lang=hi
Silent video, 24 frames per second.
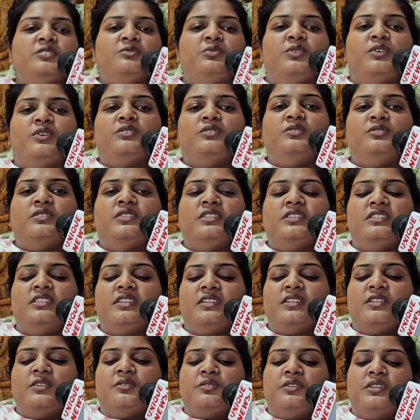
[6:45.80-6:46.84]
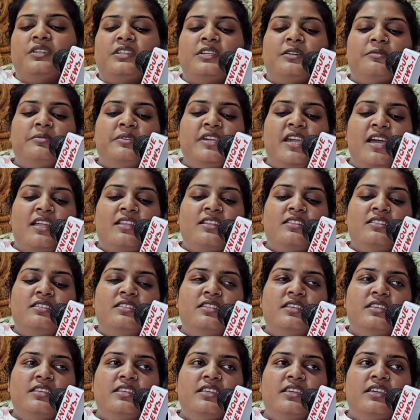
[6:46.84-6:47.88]
तो बहुत दुखित है क्योंकि कभी आदत
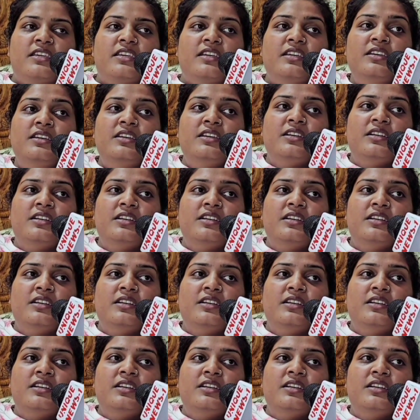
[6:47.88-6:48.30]
नहीं है